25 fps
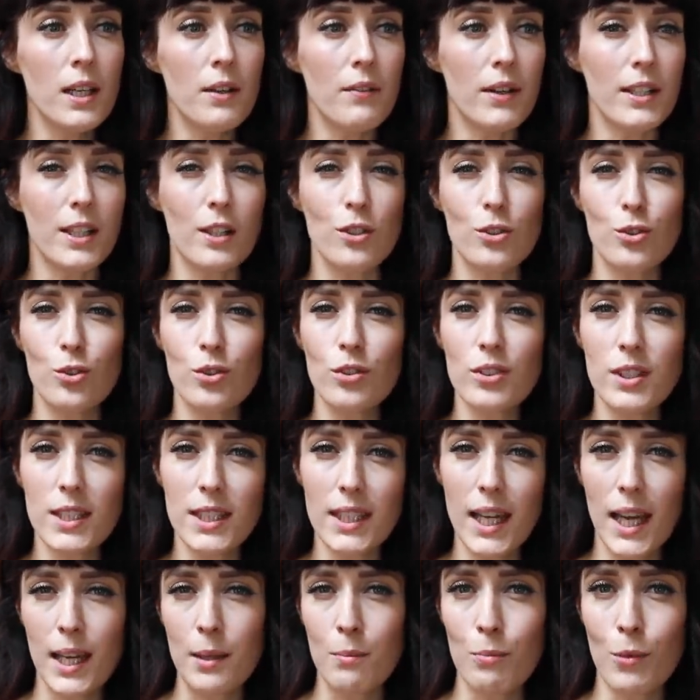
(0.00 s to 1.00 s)
Welche
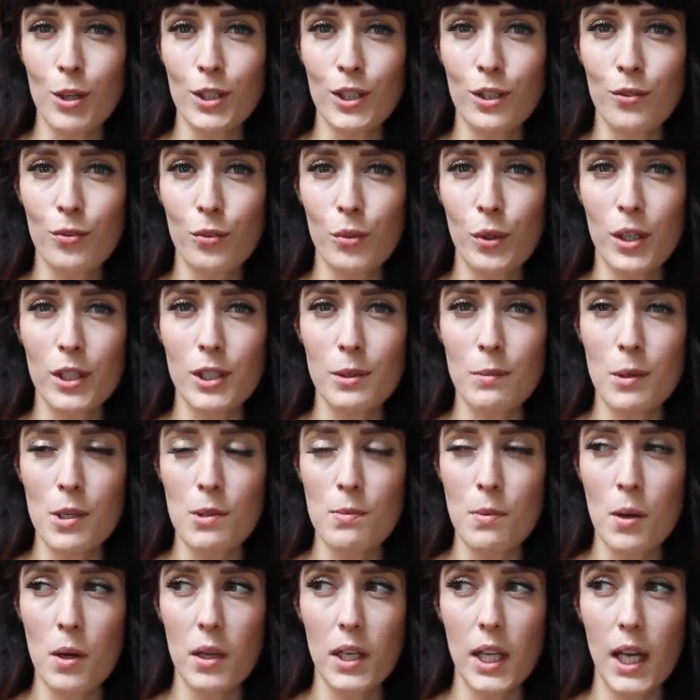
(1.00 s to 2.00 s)
Süßigkeiten mochte ich früher zum
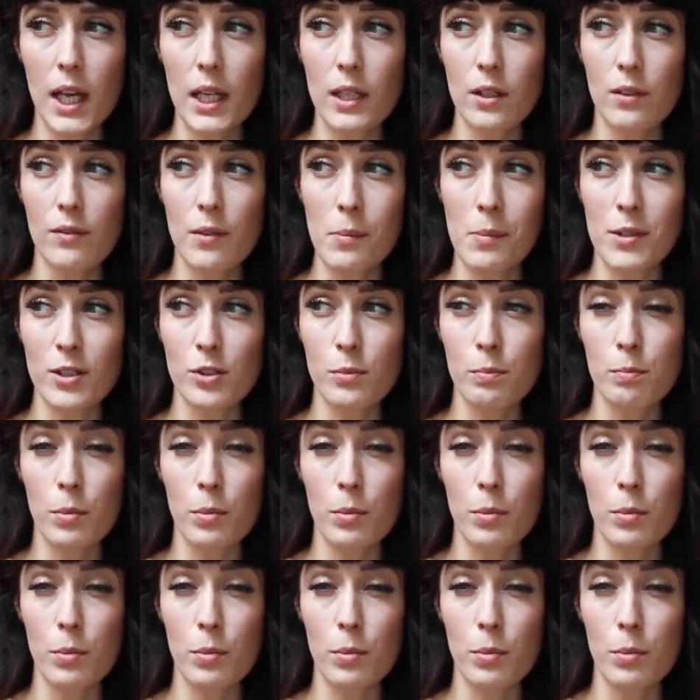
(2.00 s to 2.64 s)
Beispiel auch gerne? Und wenn man so